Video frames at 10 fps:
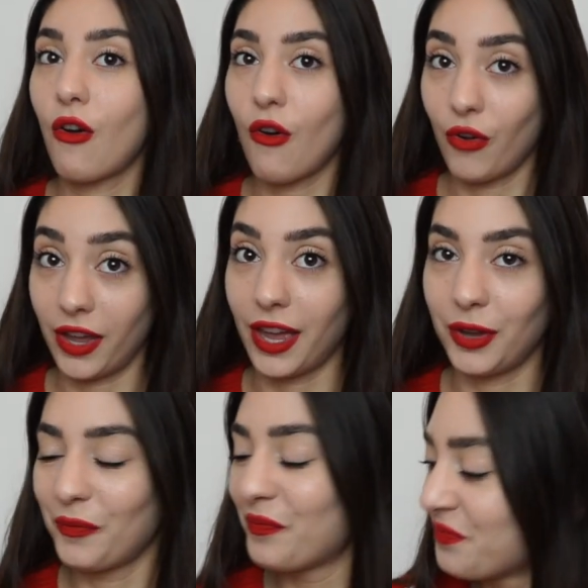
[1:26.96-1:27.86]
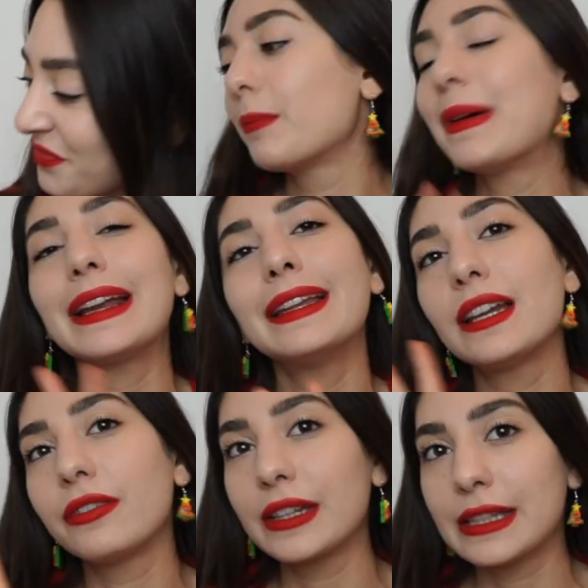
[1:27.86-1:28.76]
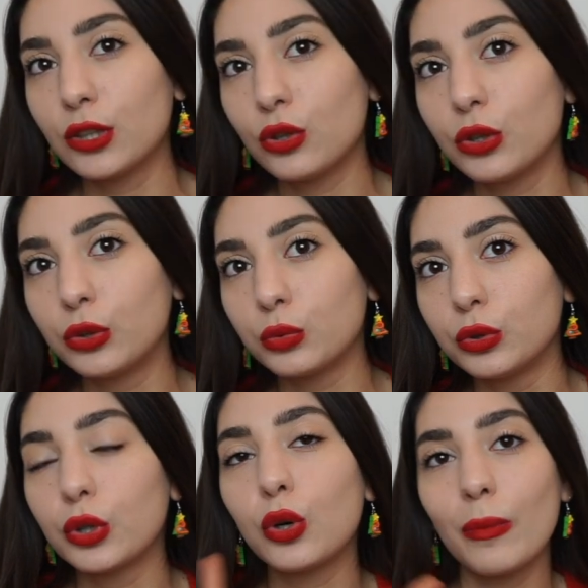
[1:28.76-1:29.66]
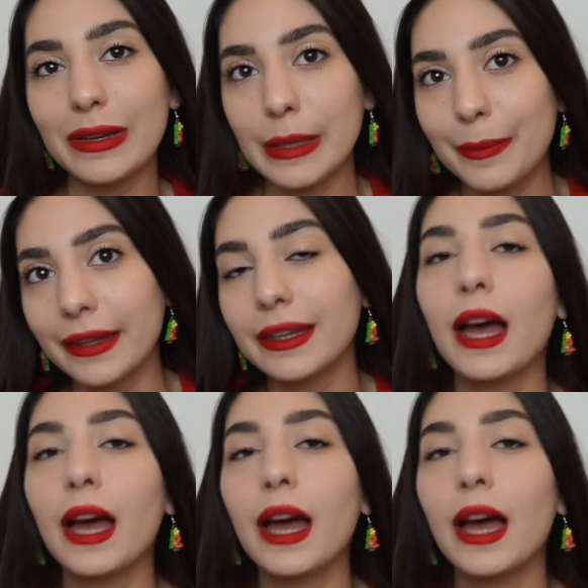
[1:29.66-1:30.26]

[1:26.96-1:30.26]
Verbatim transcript: Ok. Per rendere frizzantino il tutto, come sapete,